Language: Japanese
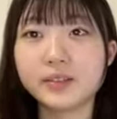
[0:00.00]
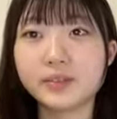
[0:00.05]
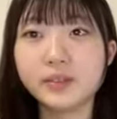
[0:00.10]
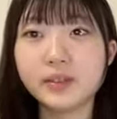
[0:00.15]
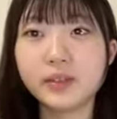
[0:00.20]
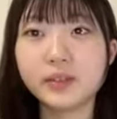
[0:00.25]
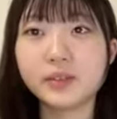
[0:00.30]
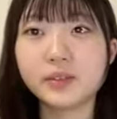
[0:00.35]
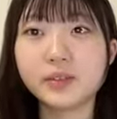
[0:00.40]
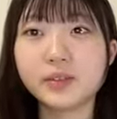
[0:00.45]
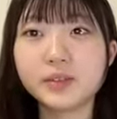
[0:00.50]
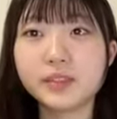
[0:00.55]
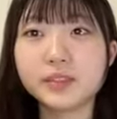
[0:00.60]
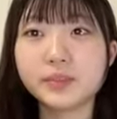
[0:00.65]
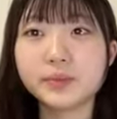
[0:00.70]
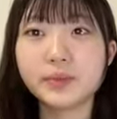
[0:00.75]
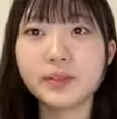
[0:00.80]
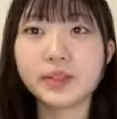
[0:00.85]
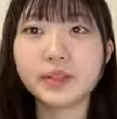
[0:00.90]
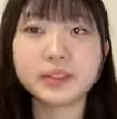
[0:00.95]
まだ6時
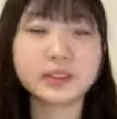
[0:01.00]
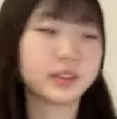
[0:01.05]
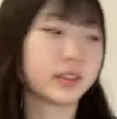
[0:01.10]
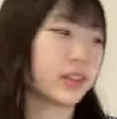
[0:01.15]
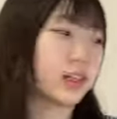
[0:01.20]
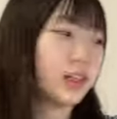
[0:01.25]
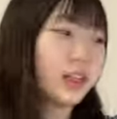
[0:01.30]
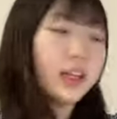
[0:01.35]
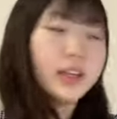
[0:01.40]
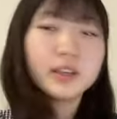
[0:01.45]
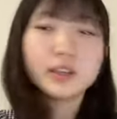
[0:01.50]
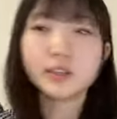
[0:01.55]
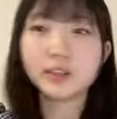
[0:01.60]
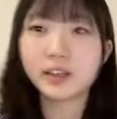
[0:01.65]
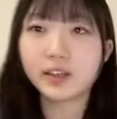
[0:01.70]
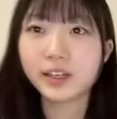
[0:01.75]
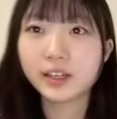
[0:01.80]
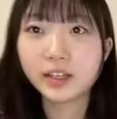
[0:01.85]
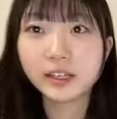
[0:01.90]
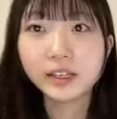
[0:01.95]
前です早いよ
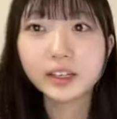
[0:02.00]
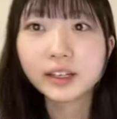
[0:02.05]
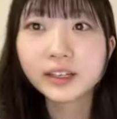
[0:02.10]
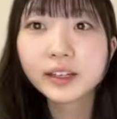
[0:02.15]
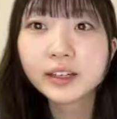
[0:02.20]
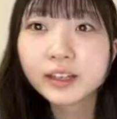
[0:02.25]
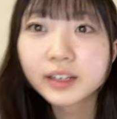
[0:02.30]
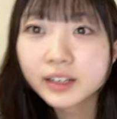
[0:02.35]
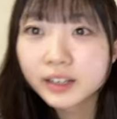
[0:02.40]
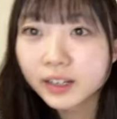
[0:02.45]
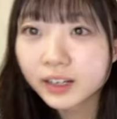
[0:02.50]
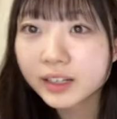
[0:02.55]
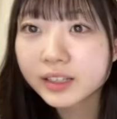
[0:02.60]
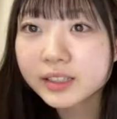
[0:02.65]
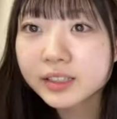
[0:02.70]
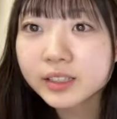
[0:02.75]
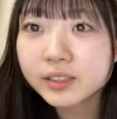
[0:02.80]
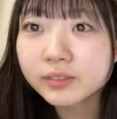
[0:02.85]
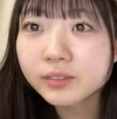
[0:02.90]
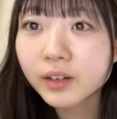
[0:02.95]
ね配
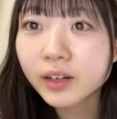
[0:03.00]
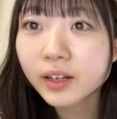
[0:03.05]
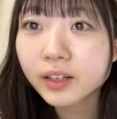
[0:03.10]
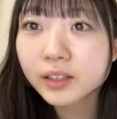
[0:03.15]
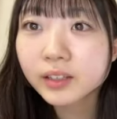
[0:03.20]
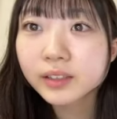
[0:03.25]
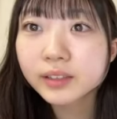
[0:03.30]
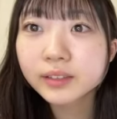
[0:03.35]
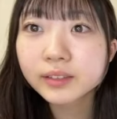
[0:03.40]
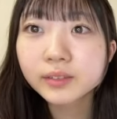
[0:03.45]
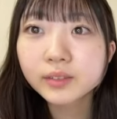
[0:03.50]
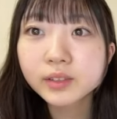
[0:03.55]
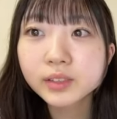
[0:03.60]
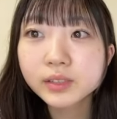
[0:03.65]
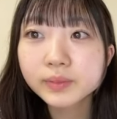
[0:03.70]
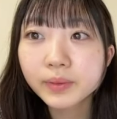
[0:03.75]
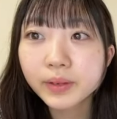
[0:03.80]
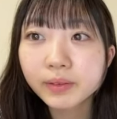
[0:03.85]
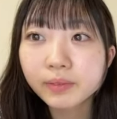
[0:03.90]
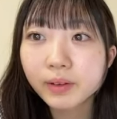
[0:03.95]
信は6
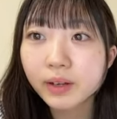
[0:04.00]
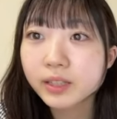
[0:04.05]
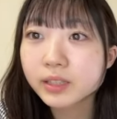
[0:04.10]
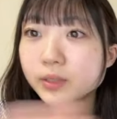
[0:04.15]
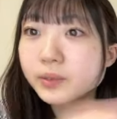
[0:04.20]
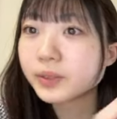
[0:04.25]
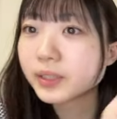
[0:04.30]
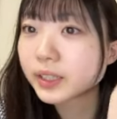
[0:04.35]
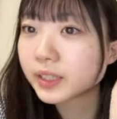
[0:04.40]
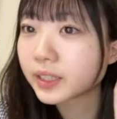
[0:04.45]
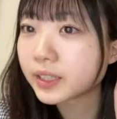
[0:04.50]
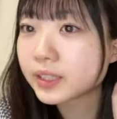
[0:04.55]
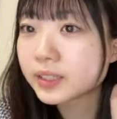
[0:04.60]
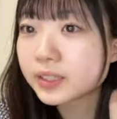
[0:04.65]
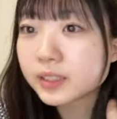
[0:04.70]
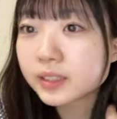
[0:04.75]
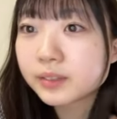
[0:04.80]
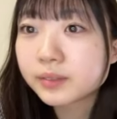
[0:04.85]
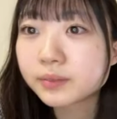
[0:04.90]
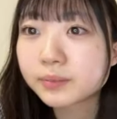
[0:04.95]
時前は初めてで
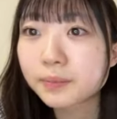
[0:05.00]
す